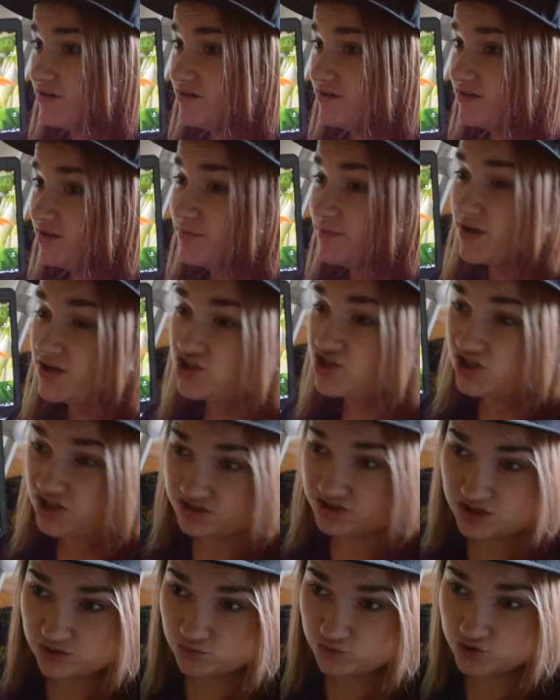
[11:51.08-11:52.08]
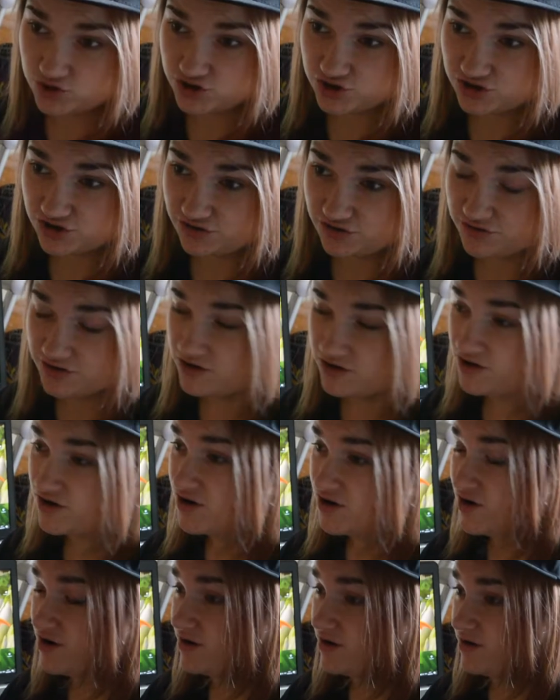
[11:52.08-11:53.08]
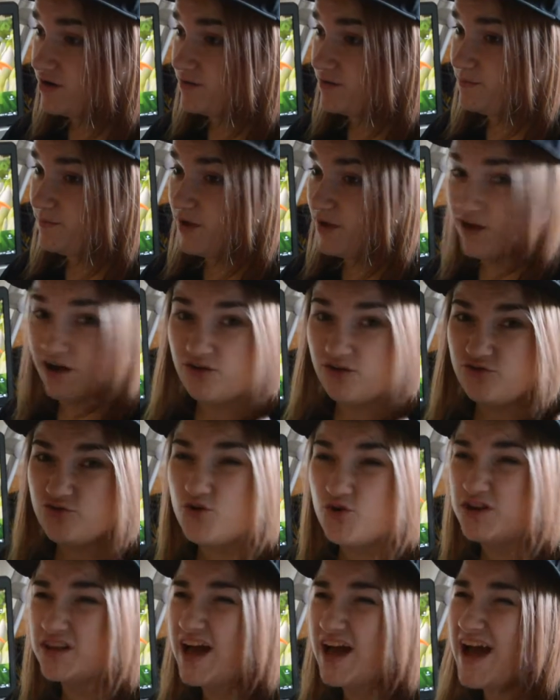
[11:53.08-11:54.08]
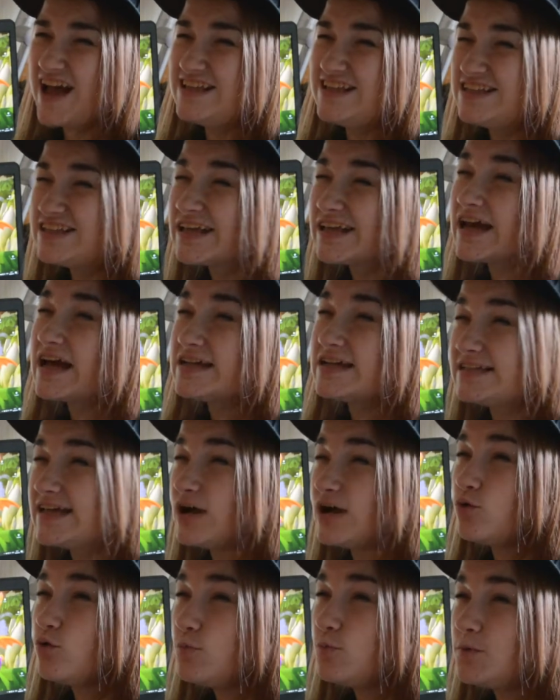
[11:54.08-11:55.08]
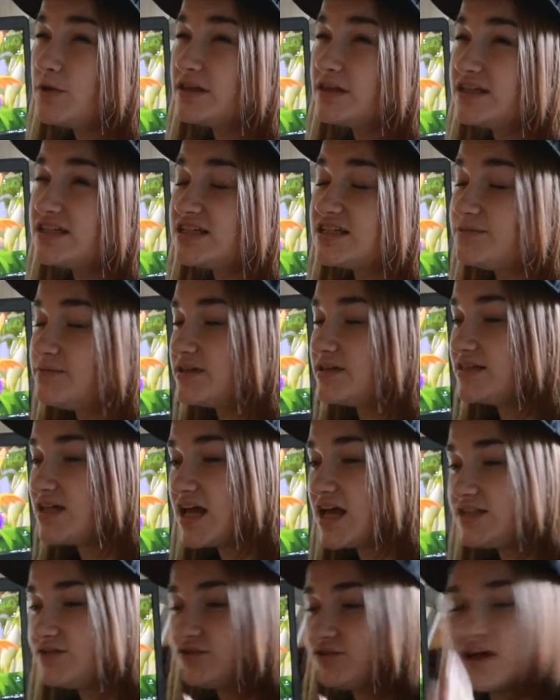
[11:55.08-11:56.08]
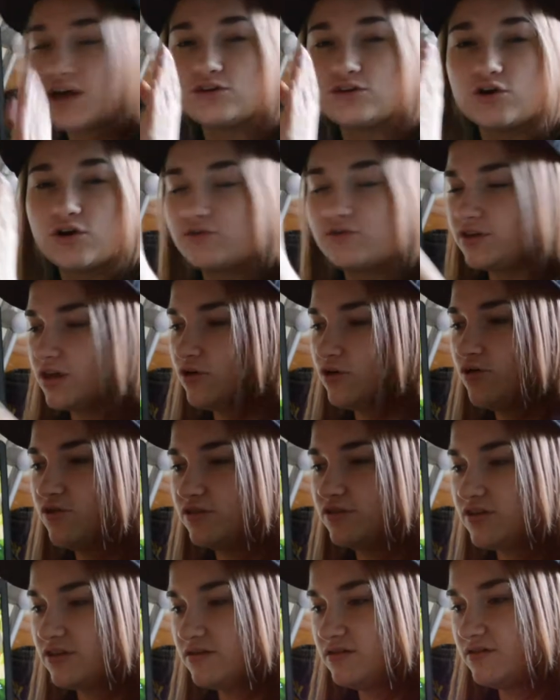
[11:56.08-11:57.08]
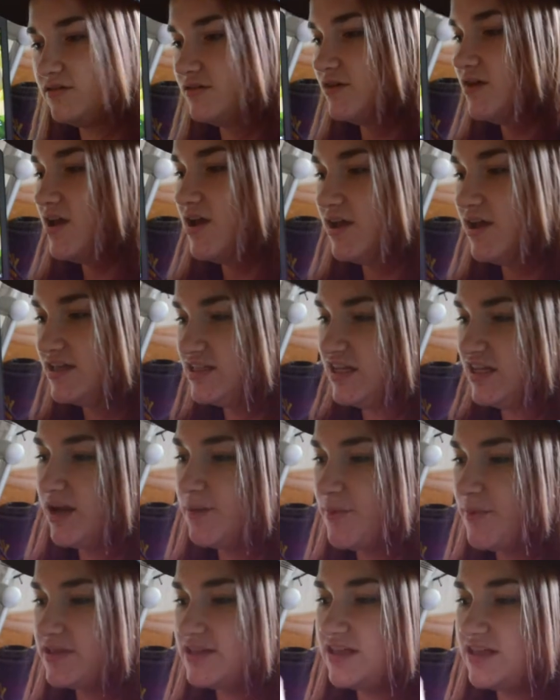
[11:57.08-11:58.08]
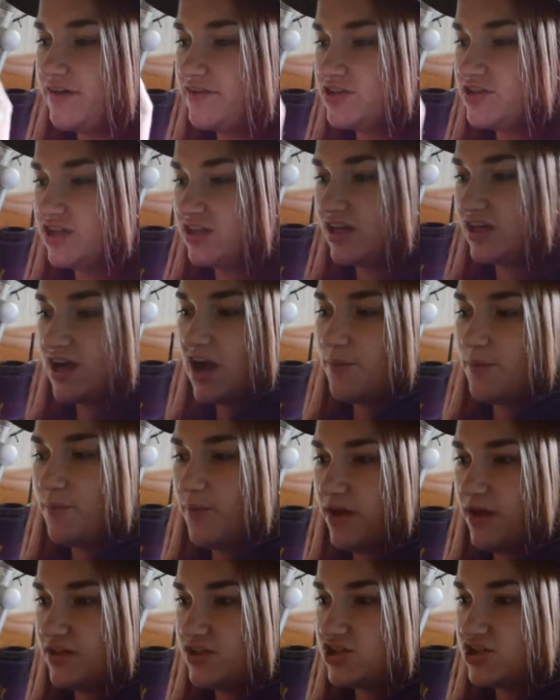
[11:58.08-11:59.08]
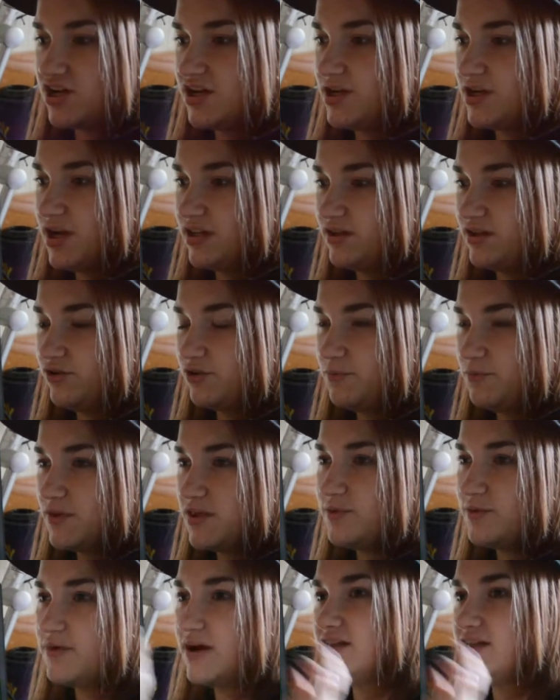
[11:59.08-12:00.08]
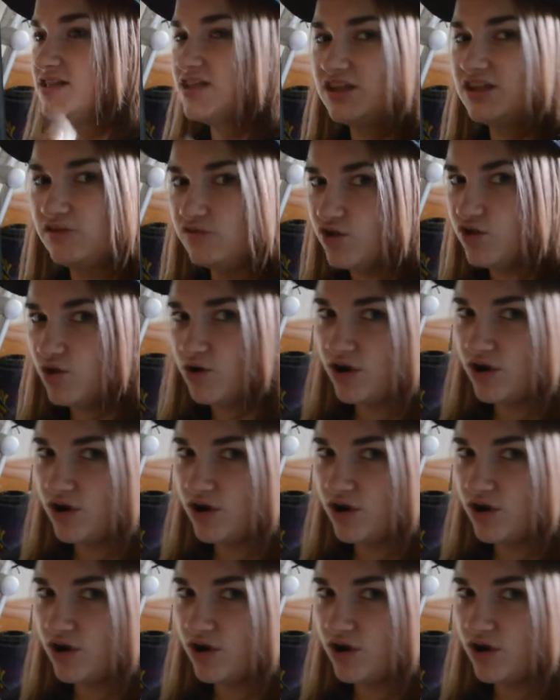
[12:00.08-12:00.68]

на больших наушниках, микрофона один раз я купила себе, знаете, вот который вот такой вот э, из серии подставочка, такая палочка, и она вот поднимается, и ты в нее